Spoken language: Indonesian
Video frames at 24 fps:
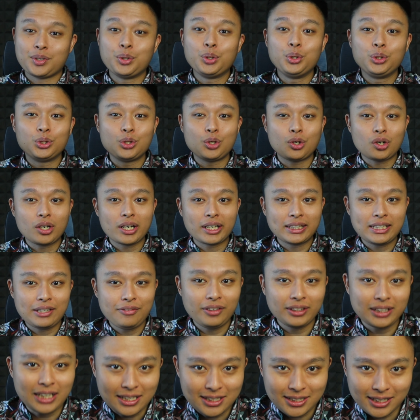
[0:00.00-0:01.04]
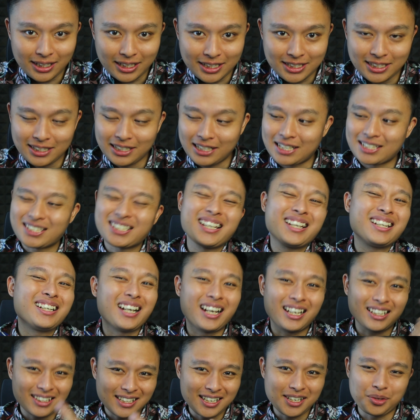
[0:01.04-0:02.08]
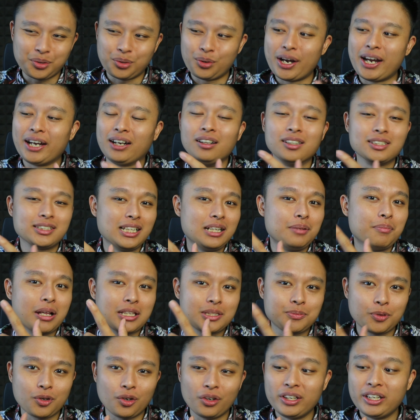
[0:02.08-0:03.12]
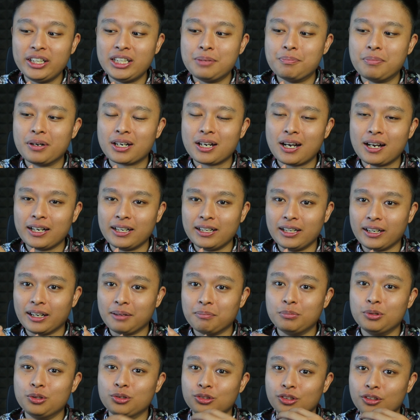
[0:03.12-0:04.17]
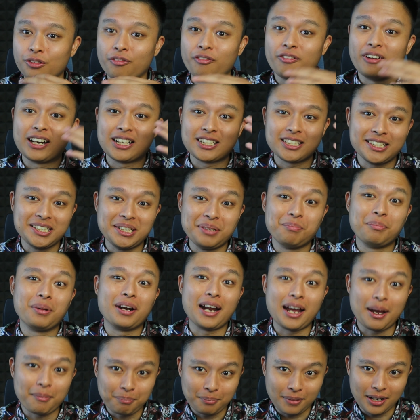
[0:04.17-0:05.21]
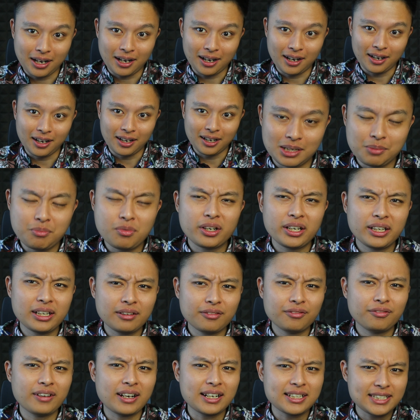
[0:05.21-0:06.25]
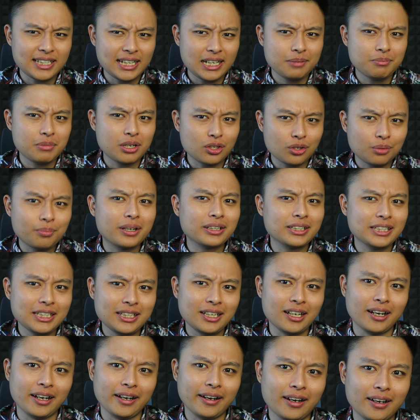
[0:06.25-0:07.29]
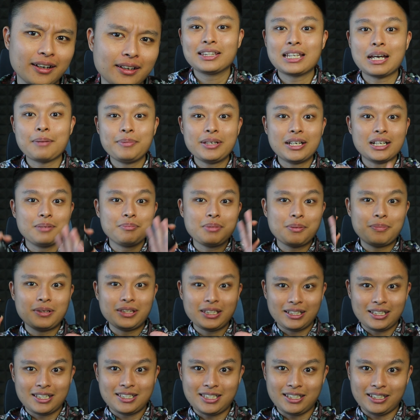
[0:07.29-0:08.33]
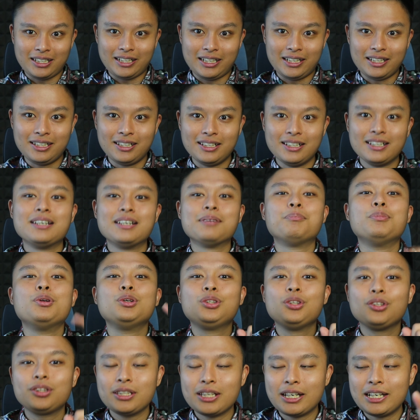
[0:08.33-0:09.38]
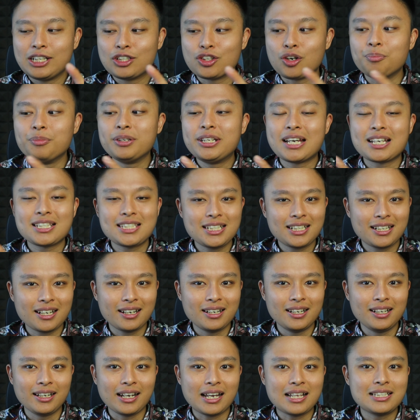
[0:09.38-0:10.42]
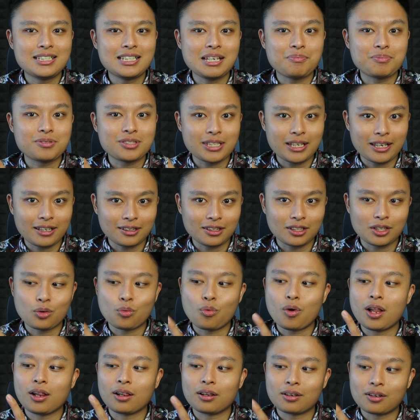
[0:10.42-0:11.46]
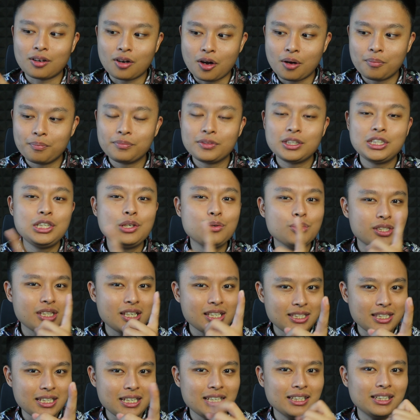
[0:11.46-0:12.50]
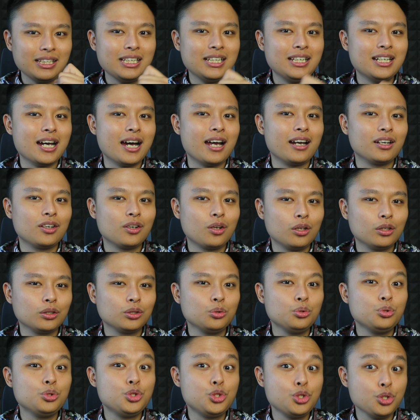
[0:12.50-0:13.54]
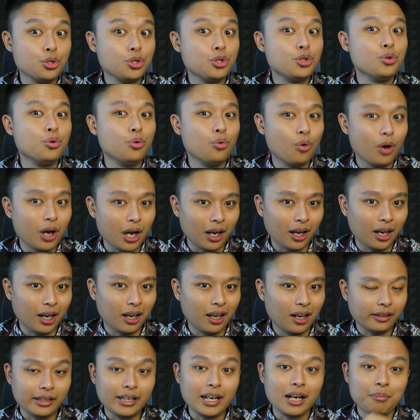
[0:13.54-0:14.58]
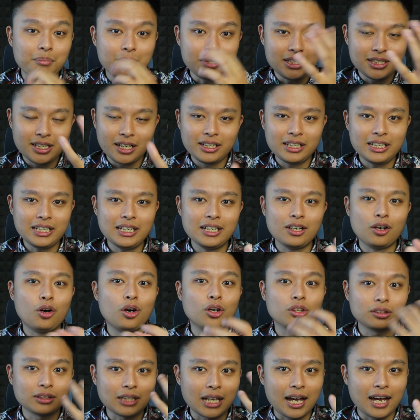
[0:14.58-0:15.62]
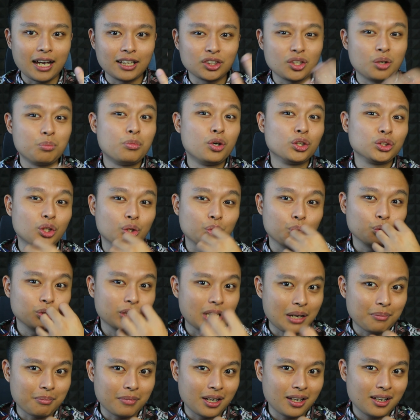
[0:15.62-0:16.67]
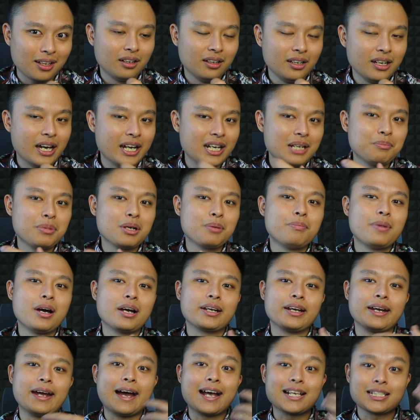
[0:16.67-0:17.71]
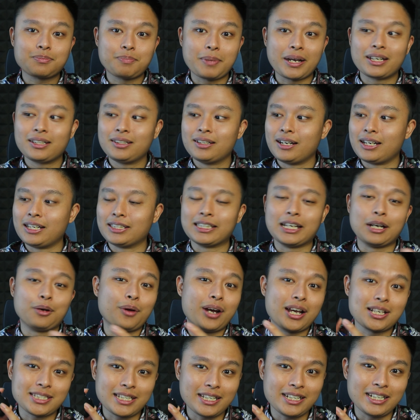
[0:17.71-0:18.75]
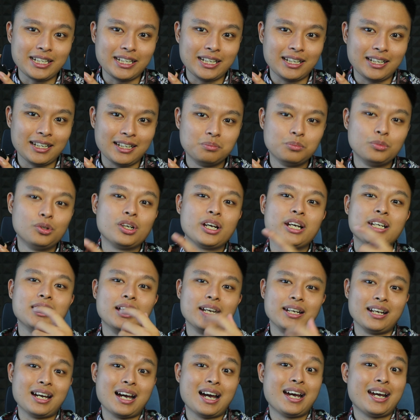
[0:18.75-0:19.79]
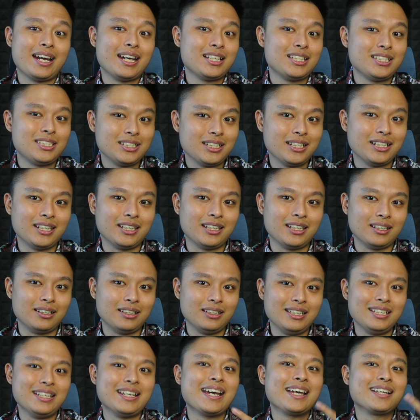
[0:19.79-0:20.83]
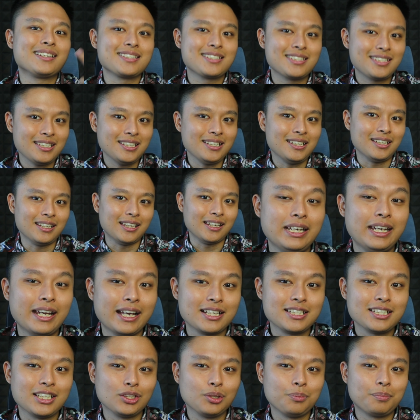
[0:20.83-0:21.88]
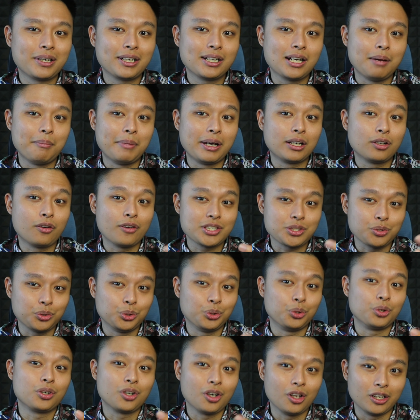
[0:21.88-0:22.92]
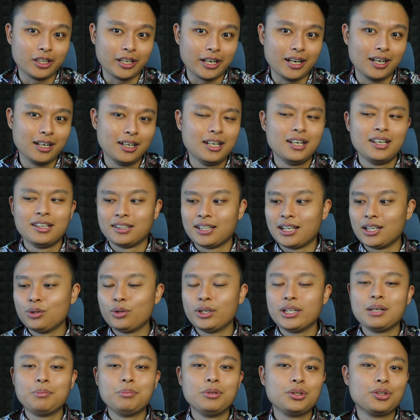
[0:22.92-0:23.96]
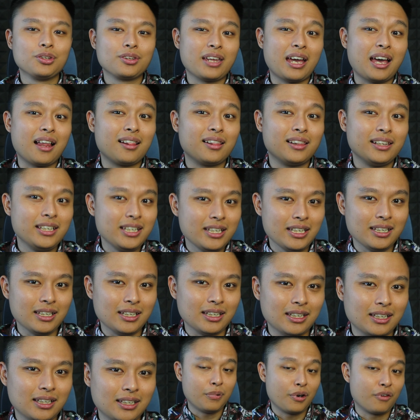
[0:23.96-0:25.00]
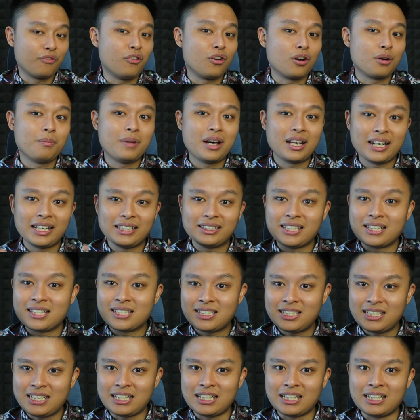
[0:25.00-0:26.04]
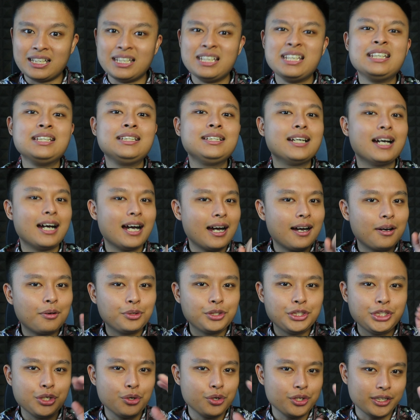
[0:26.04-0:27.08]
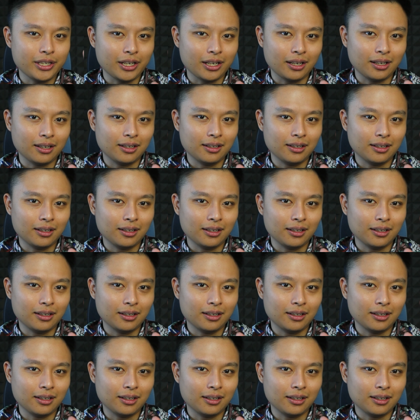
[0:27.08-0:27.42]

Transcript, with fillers: Untuk konektivitasnya di sini, saya nggak tahu Eagle Steel Buds Pro ini dibekalin dengan Bluetooth versi berapa. Kemungkinan versi 5,3 ya. Tapi yang lebih penting di sini, Bluetooth-nya dikombinasikan dengan chipset Qualcomm QCC 3072 yang menjadi otak atau motor utama dari berbagai aspek dari TWS ini. Mulai dari ANC, ENC, ENC itu peredaman noise untuk call ya, lalu ada Bluetooth LE, performa latency, hingga audionya.